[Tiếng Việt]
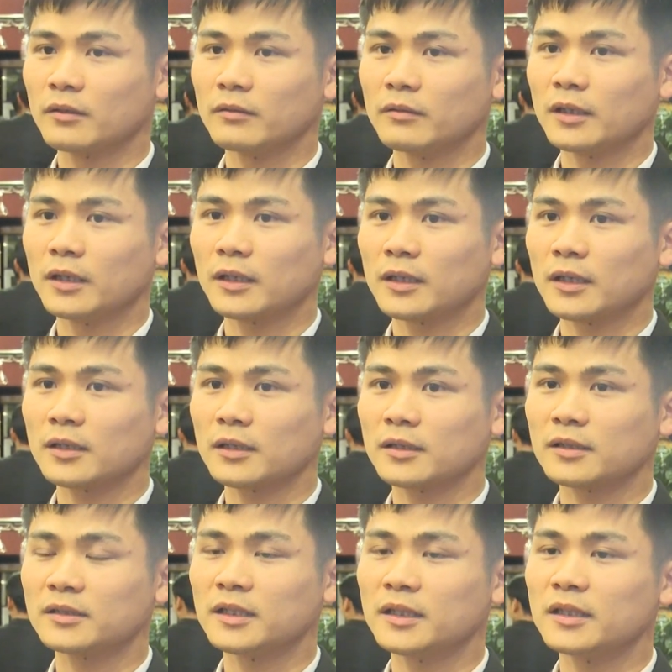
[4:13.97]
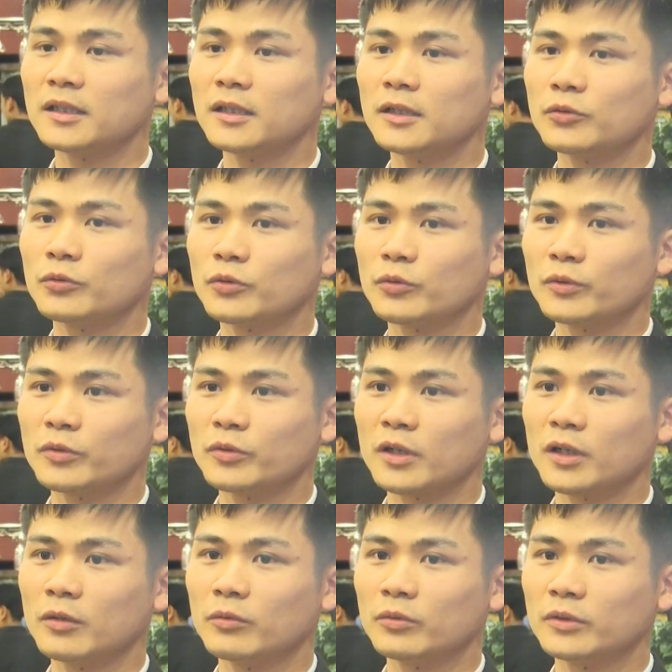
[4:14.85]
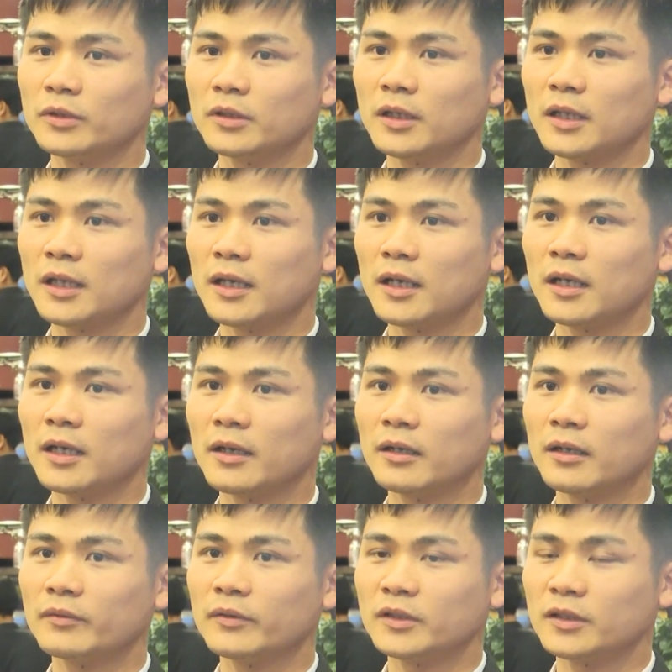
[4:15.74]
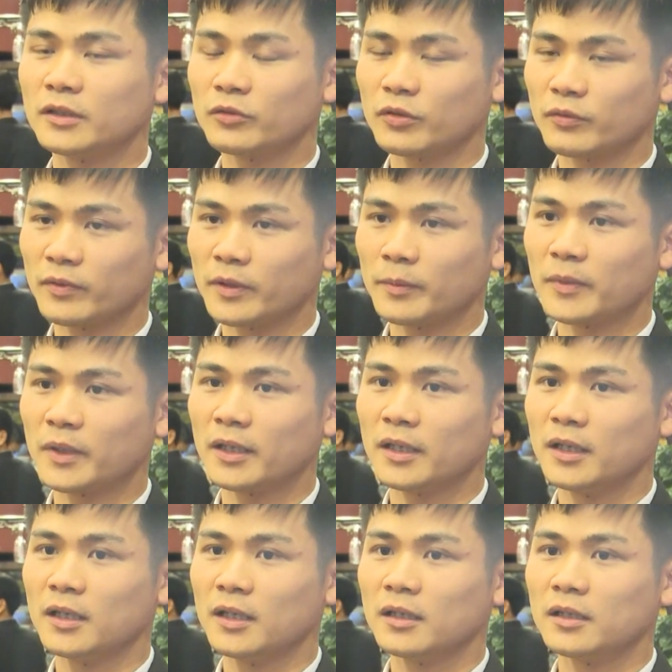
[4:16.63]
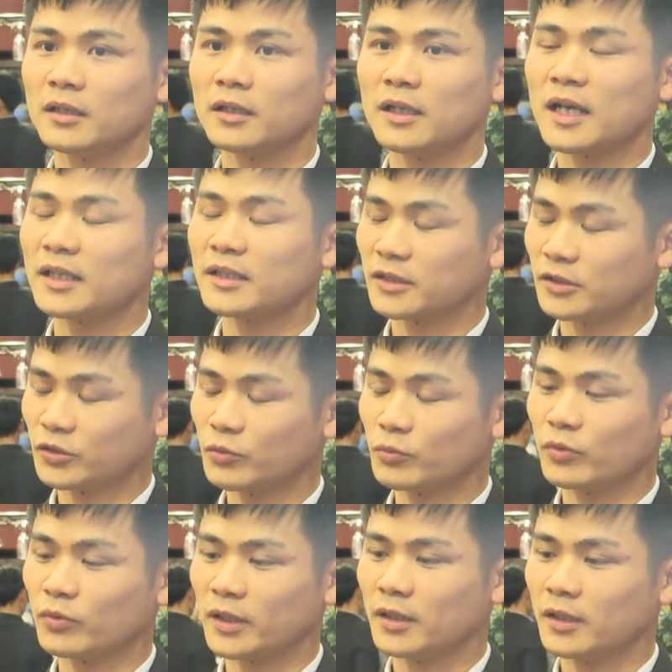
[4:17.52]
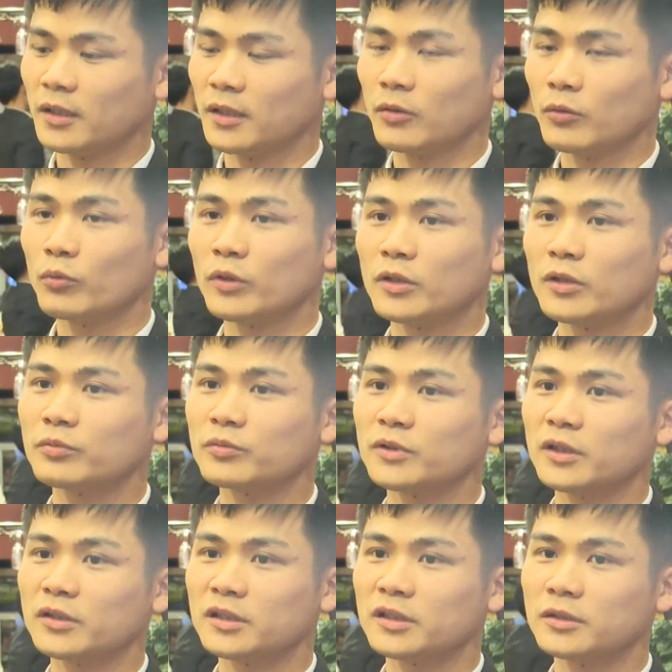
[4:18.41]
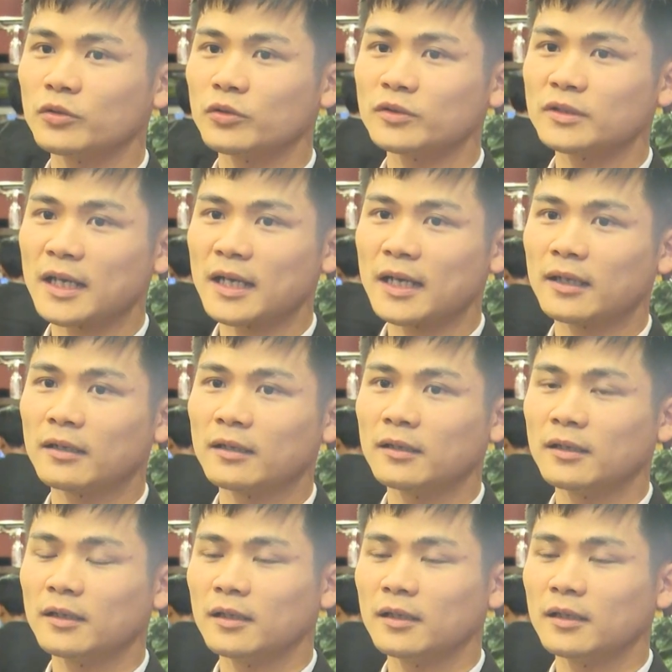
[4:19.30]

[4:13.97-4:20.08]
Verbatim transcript: và các cái giấy tờ thủ tục yêu cầu như là vệ sinh an toàn thực phẩm này, thời hạn sử dụng này, nguồn gốc xuất xứ rõ ràng.